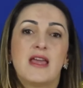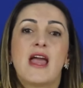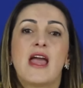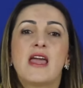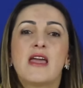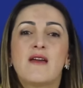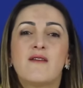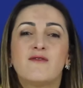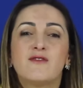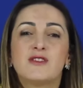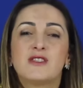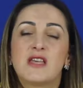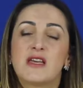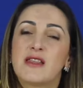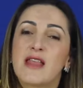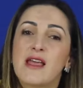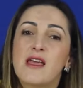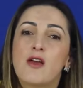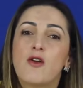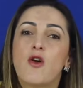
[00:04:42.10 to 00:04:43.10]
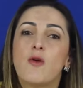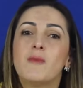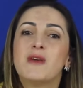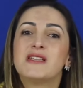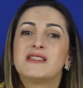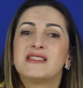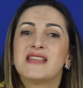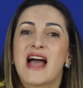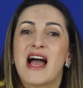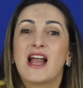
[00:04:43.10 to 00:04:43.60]
E aí você tem que
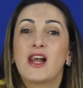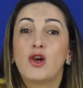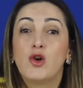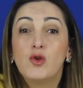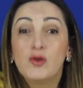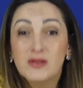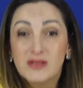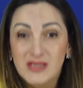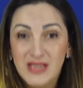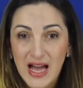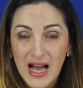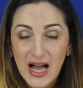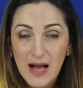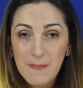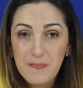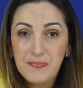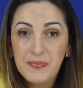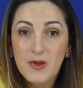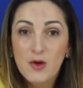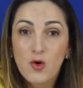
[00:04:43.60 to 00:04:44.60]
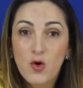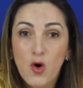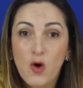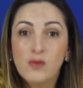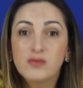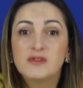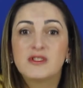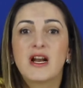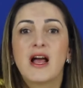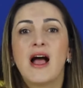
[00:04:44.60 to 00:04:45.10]
começar a lutar
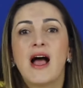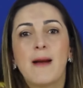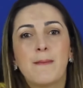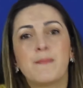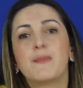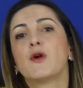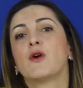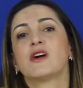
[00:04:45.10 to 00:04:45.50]
contra a